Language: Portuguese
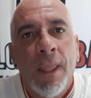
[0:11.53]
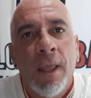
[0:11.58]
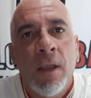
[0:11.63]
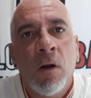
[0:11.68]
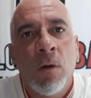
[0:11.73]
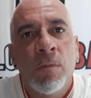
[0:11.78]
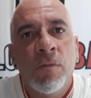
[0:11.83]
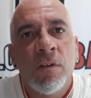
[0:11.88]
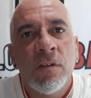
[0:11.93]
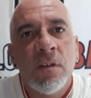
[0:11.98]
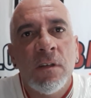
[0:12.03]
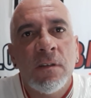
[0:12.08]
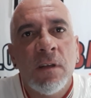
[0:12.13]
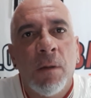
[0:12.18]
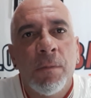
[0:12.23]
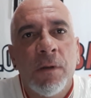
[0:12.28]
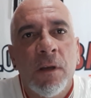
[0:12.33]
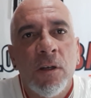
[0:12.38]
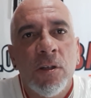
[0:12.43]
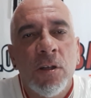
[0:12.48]
E como vocês
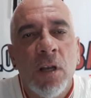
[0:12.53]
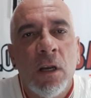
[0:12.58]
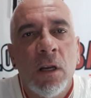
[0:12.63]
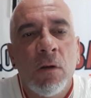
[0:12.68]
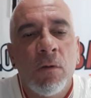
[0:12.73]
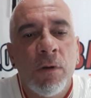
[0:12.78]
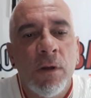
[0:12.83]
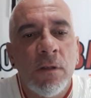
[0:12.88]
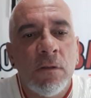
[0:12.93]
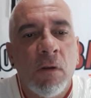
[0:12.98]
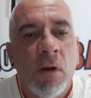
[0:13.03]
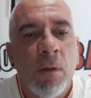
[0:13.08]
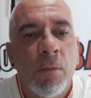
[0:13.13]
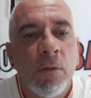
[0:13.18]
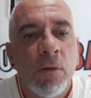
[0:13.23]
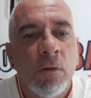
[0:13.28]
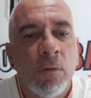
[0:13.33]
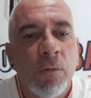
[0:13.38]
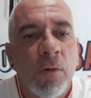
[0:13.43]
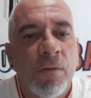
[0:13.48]
sabem que encher linguiça não é
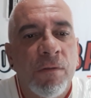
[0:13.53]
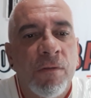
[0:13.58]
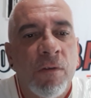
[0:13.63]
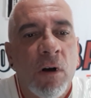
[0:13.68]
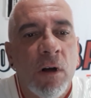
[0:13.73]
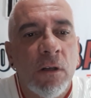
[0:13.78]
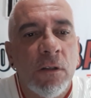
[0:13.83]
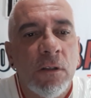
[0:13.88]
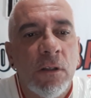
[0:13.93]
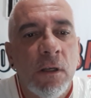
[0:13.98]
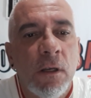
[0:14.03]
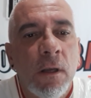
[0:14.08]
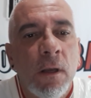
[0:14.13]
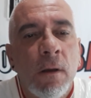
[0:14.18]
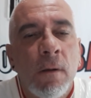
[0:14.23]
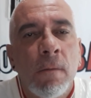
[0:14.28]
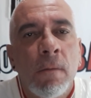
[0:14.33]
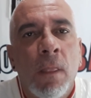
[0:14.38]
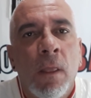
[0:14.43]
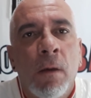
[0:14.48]
muito meu forte.
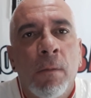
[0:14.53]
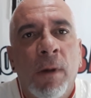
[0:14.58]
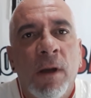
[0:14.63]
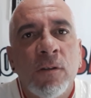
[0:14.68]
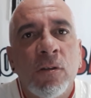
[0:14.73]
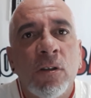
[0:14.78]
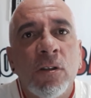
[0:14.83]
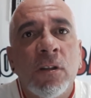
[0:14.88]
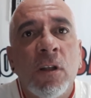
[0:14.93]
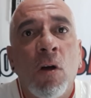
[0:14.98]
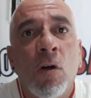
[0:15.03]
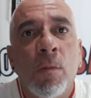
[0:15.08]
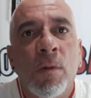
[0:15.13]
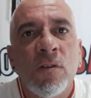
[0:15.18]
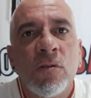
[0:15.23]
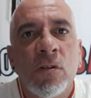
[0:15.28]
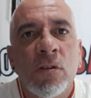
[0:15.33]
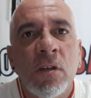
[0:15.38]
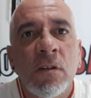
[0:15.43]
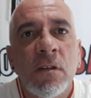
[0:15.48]
Mas hoje tem
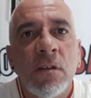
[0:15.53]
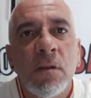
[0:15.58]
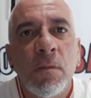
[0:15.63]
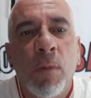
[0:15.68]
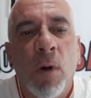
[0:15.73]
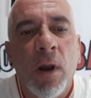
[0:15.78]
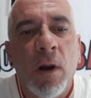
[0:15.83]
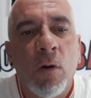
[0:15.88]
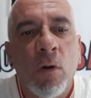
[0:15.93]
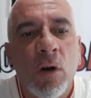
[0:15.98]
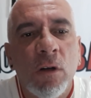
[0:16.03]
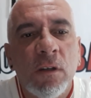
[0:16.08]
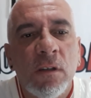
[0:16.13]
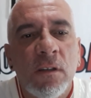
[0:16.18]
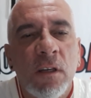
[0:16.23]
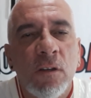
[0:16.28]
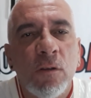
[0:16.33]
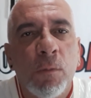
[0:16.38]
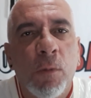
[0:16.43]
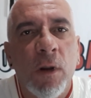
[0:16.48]
algumas notícias, embora hoje
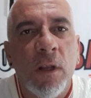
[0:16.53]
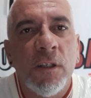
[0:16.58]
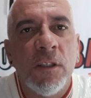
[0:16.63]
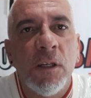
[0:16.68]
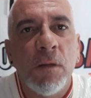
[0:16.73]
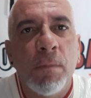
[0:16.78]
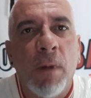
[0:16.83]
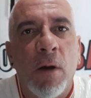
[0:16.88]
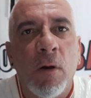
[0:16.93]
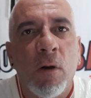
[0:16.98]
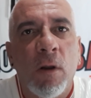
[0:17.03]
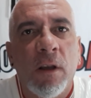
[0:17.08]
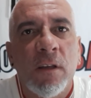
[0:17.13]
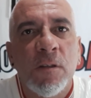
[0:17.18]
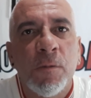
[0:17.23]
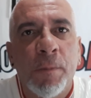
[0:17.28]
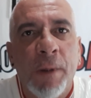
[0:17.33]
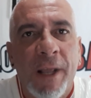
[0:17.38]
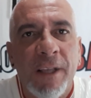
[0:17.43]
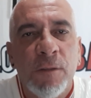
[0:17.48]
seja um boletim Barulho
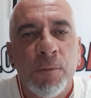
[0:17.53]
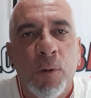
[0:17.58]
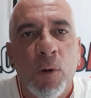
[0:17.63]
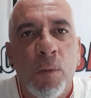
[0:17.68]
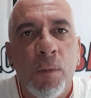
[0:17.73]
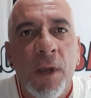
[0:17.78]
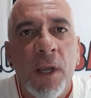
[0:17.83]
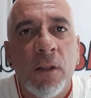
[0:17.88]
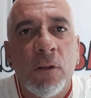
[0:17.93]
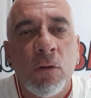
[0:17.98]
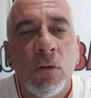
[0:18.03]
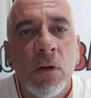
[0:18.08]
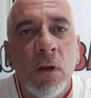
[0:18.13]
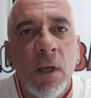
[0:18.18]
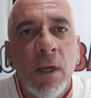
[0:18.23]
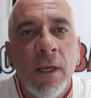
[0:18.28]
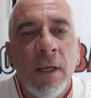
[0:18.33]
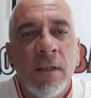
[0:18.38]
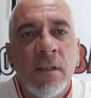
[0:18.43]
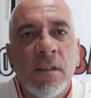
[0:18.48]
Express, prometo,
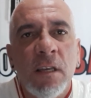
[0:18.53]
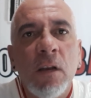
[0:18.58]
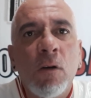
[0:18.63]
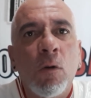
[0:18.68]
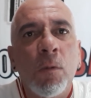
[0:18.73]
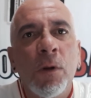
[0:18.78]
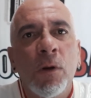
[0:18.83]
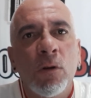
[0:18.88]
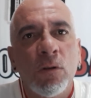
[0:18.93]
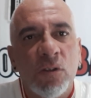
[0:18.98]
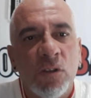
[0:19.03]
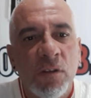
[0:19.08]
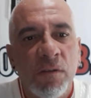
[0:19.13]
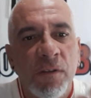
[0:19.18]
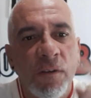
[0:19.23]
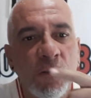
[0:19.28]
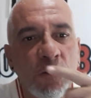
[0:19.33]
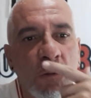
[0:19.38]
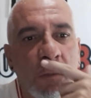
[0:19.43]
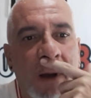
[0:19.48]
5 minutos de
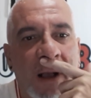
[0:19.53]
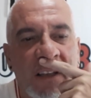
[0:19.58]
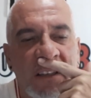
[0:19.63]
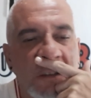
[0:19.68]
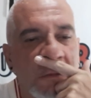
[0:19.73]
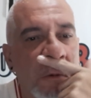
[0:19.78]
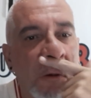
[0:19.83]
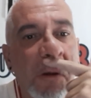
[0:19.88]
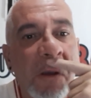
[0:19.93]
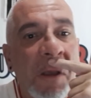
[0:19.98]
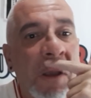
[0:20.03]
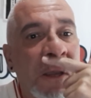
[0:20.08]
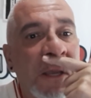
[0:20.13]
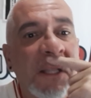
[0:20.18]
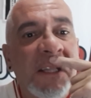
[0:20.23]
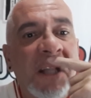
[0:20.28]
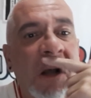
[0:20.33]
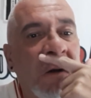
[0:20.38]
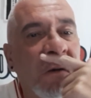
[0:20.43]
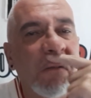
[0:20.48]
vídeo no máximo.
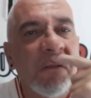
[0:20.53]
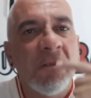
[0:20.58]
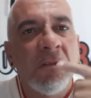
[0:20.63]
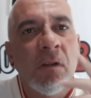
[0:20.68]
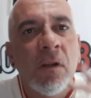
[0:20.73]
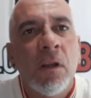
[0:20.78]
Então,